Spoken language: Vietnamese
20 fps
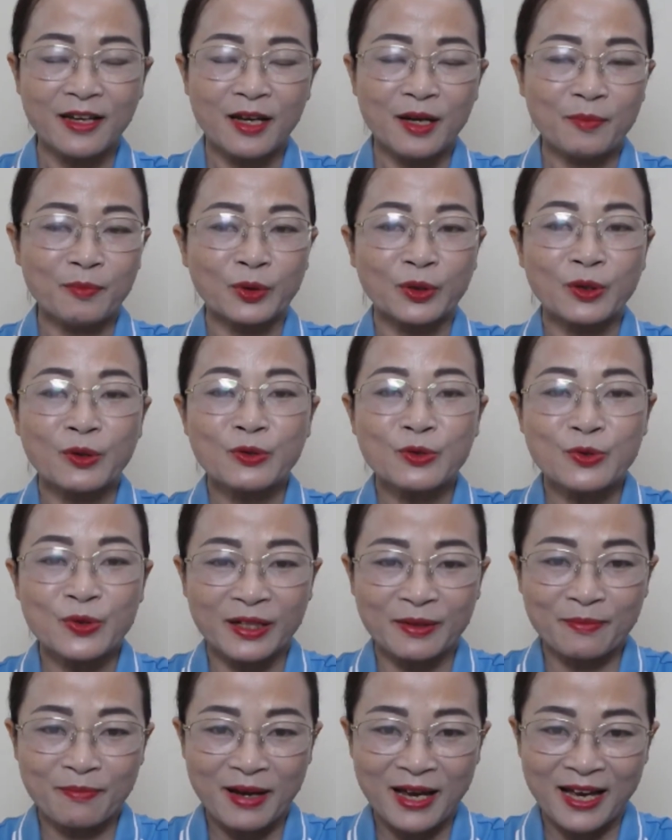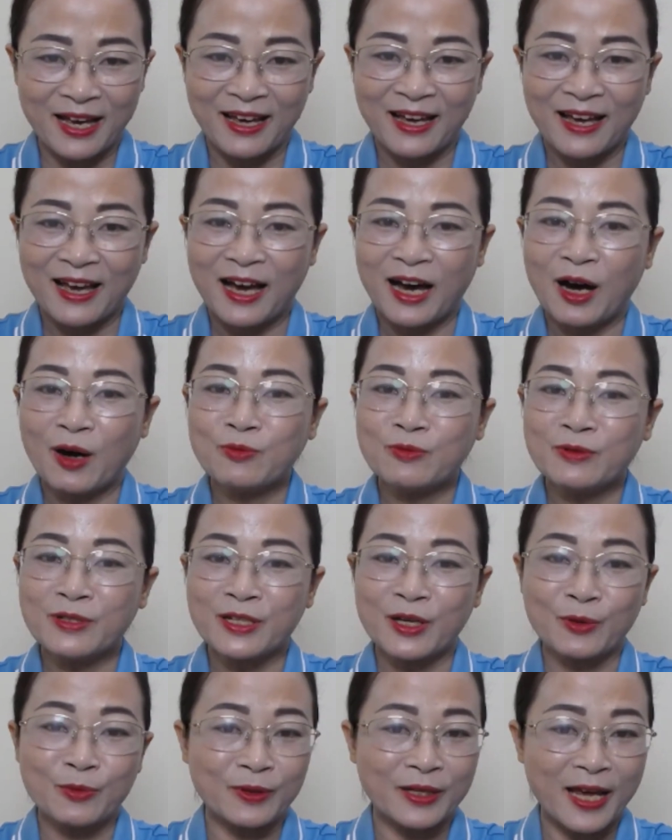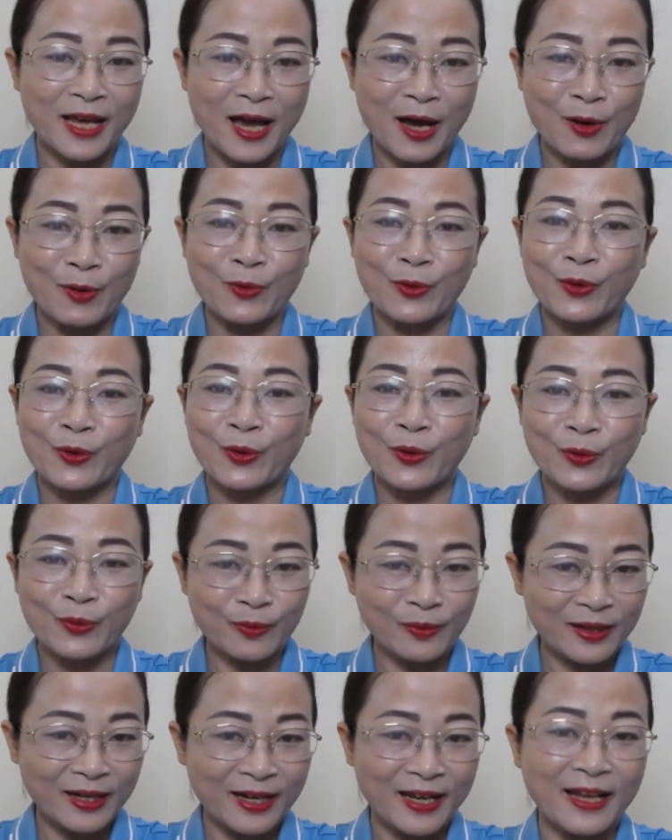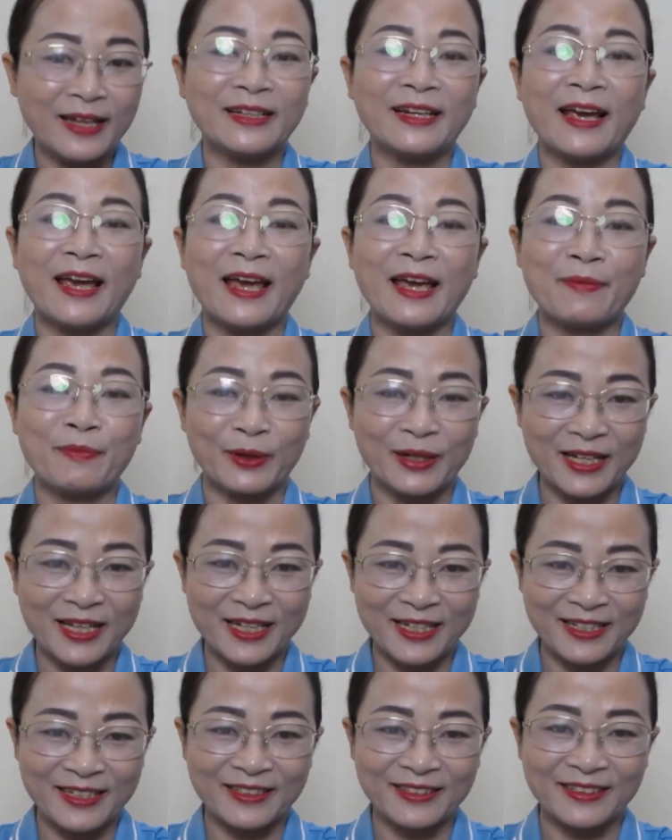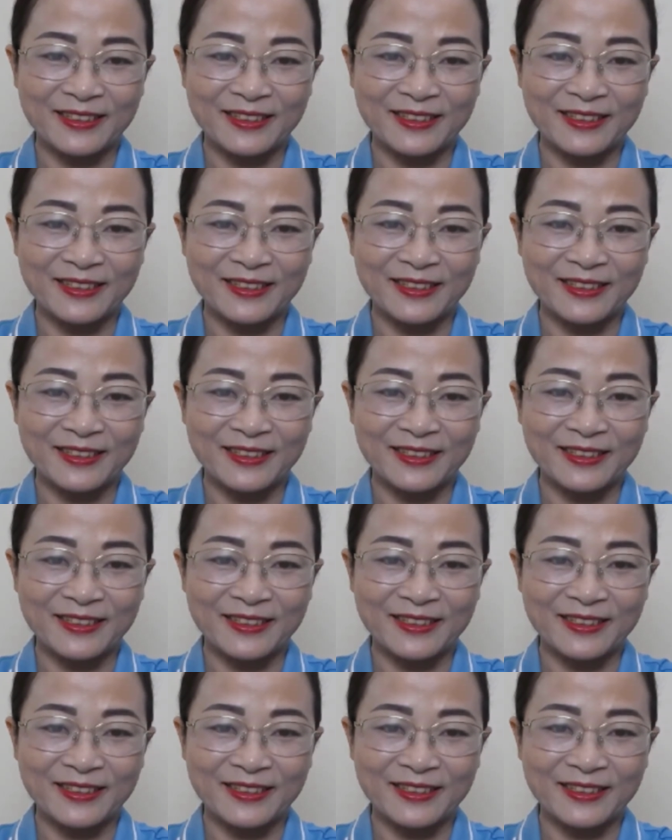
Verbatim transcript: Một câu chuyện mà ông chồng nào cũng lên nghe một lần.